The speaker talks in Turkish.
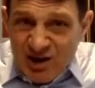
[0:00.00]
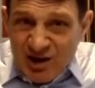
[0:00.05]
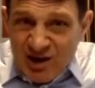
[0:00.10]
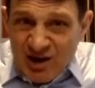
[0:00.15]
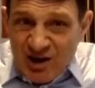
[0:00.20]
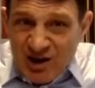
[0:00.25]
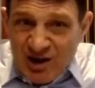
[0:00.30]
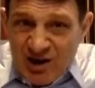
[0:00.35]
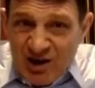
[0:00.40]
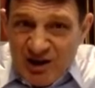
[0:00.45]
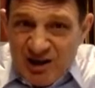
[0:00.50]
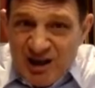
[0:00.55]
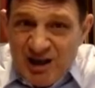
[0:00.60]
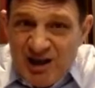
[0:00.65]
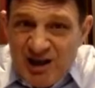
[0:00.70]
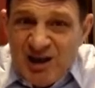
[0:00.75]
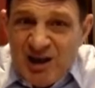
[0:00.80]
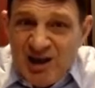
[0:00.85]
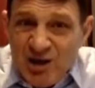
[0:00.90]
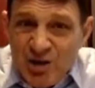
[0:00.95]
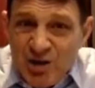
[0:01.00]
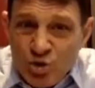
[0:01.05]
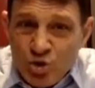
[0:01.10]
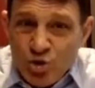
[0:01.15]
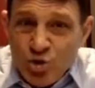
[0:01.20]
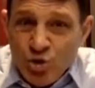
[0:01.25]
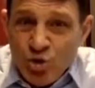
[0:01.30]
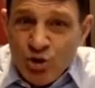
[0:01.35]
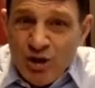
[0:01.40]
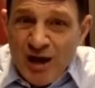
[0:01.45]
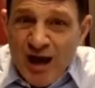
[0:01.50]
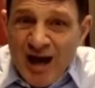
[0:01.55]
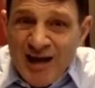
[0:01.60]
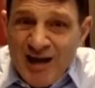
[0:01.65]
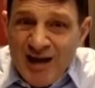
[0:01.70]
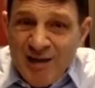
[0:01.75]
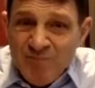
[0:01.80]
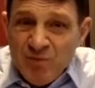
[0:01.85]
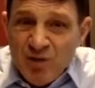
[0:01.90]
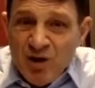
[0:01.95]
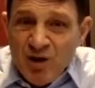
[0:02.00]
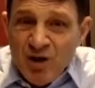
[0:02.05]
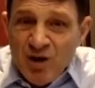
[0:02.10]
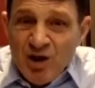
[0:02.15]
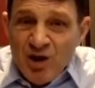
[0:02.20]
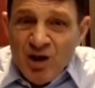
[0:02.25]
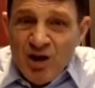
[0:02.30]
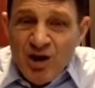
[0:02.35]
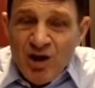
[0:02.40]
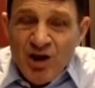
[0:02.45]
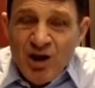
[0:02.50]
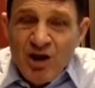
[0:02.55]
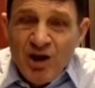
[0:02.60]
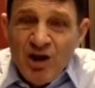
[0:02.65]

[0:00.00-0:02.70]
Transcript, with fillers: e, yeni gelişiyor. Yani e,